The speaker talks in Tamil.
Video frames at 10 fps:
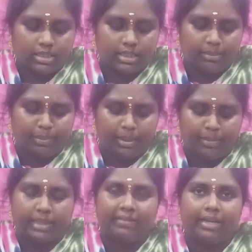ஜின்பின்
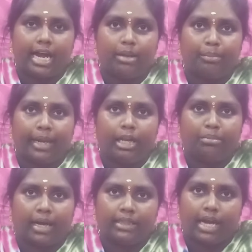பதவிக்காலம்
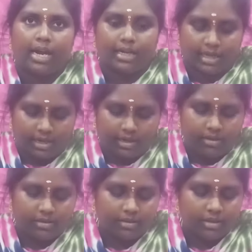மேலும் ஐந்து ஆண்டுகள்
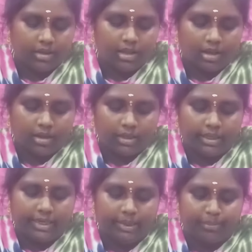
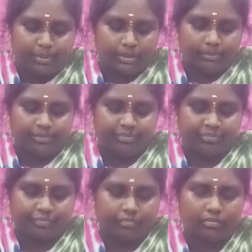நீடிப்பு
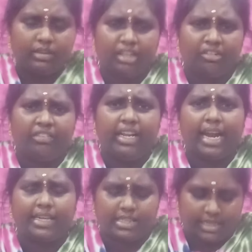
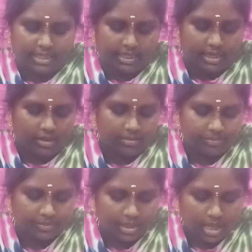விளையாட்டுச் செய்திகள்
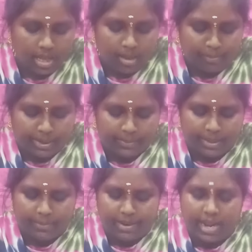
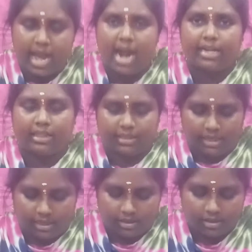பரபரப்பான ஆட்டத்தில்